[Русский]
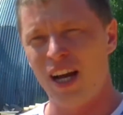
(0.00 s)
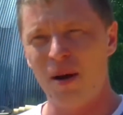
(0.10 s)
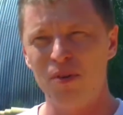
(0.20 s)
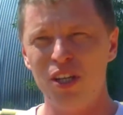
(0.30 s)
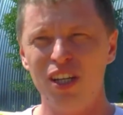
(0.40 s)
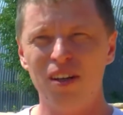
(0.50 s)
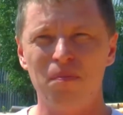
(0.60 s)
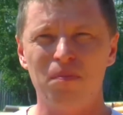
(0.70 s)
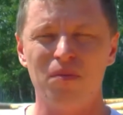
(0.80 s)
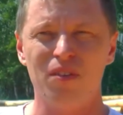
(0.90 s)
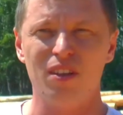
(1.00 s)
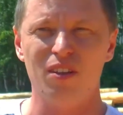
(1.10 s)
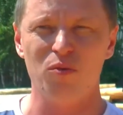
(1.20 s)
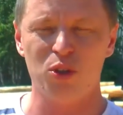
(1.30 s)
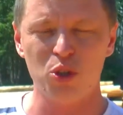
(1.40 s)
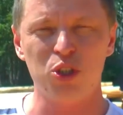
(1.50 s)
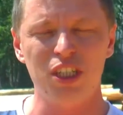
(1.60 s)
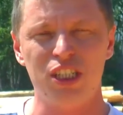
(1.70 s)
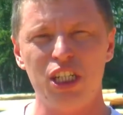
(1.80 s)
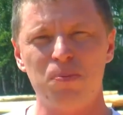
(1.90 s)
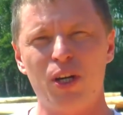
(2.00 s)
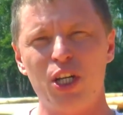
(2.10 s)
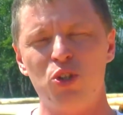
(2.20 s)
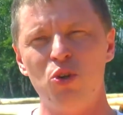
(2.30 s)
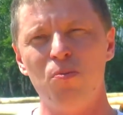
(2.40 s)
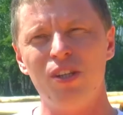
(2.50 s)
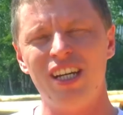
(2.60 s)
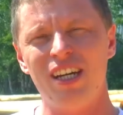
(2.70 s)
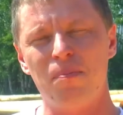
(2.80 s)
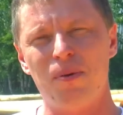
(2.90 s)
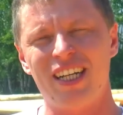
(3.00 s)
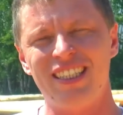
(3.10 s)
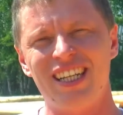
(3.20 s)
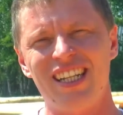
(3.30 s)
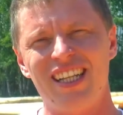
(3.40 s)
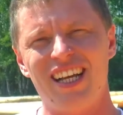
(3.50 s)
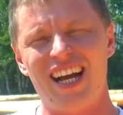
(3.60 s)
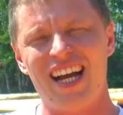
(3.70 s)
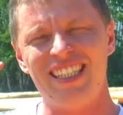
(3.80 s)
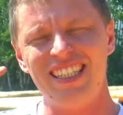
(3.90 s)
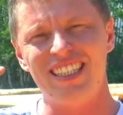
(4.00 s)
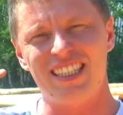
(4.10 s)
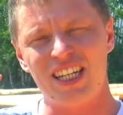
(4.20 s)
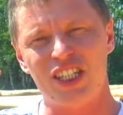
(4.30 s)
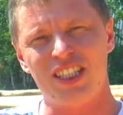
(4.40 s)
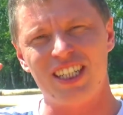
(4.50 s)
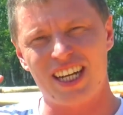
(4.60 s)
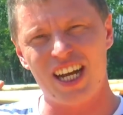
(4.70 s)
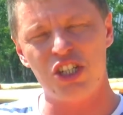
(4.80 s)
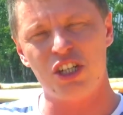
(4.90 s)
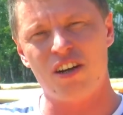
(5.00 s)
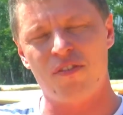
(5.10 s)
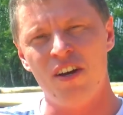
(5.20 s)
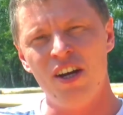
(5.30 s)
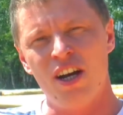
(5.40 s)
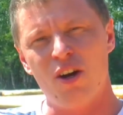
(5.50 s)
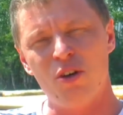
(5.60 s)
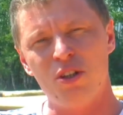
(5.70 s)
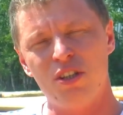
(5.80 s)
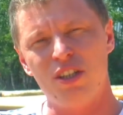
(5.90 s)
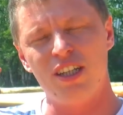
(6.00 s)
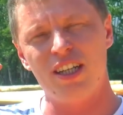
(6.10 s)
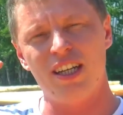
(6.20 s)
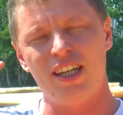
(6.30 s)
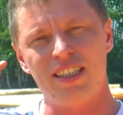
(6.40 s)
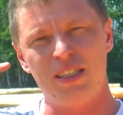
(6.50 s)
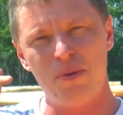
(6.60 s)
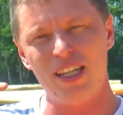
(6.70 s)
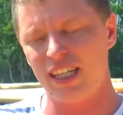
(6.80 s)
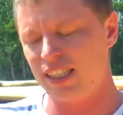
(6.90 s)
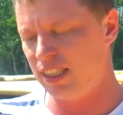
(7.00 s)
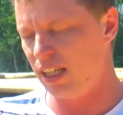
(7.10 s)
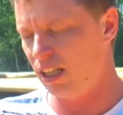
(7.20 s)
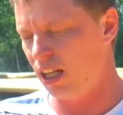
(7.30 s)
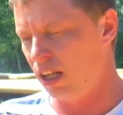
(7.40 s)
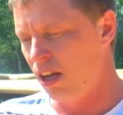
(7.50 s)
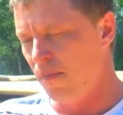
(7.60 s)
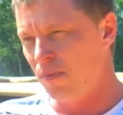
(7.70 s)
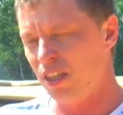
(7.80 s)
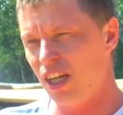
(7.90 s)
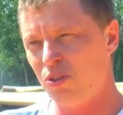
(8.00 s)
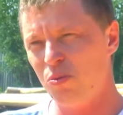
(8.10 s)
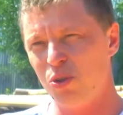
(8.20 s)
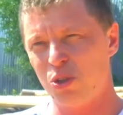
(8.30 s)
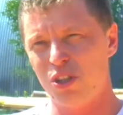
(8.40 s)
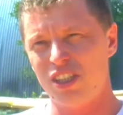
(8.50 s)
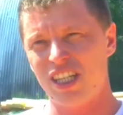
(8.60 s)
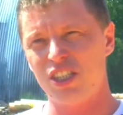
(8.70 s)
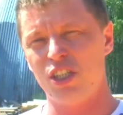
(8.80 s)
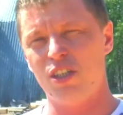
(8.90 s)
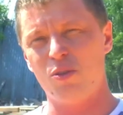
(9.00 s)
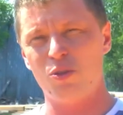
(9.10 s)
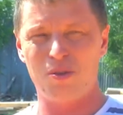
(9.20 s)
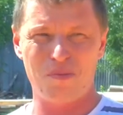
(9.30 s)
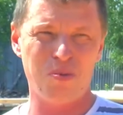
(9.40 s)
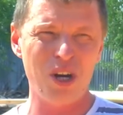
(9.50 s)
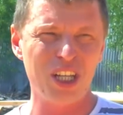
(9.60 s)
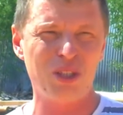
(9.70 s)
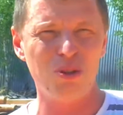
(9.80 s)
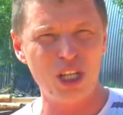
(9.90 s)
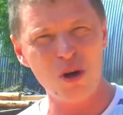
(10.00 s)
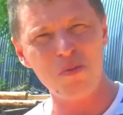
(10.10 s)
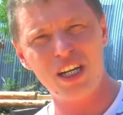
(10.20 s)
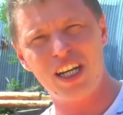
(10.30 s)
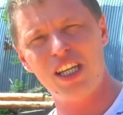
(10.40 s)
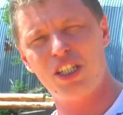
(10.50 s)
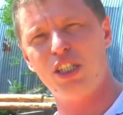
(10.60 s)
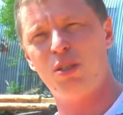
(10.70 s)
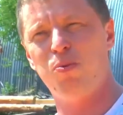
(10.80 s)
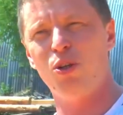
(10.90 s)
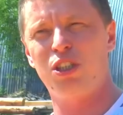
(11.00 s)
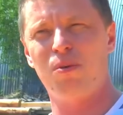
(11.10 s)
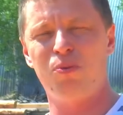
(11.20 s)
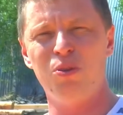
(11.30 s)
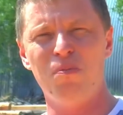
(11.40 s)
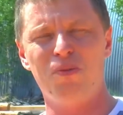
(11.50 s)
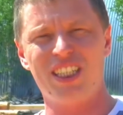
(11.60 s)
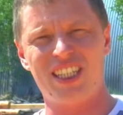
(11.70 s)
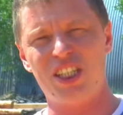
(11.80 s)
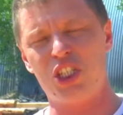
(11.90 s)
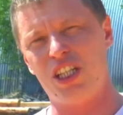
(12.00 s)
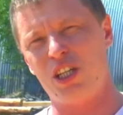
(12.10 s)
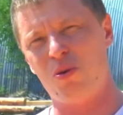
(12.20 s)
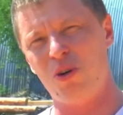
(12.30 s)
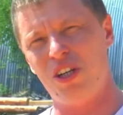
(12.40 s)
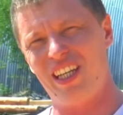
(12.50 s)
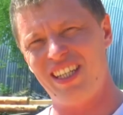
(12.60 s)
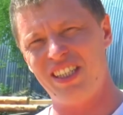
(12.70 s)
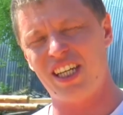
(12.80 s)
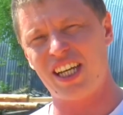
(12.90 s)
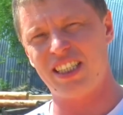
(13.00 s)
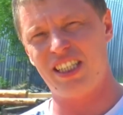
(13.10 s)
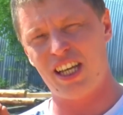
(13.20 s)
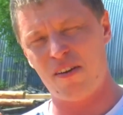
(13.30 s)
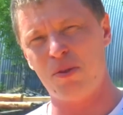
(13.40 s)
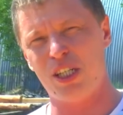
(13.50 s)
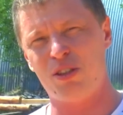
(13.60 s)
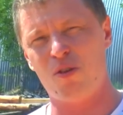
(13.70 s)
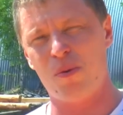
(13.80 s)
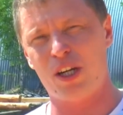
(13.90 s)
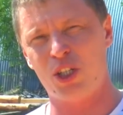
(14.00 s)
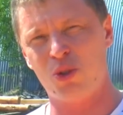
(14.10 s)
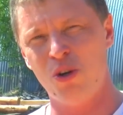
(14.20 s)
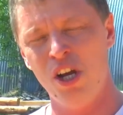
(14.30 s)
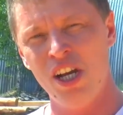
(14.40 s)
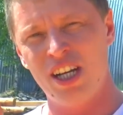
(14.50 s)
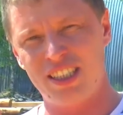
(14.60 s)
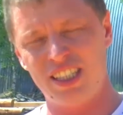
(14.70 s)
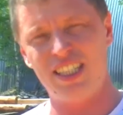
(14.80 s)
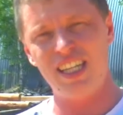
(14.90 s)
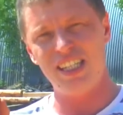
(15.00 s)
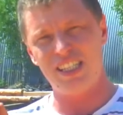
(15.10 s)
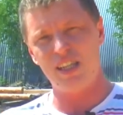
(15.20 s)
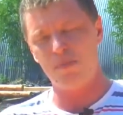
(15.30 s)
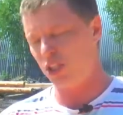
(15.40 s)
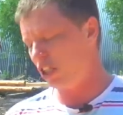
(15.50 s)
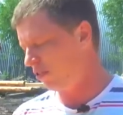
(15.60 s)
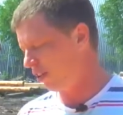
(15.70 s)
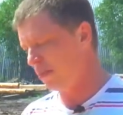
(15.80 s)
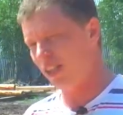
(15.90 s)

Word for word: А, мне вот то, что я сейчас покажу, мне показал один из наших заказчиков. Он э, себе так сделал. Я думаю, что достаточно более трудоемкий, конечно, способ, но достаточно такой интересный. Я вам сейчас его покажу, зацените, напишите в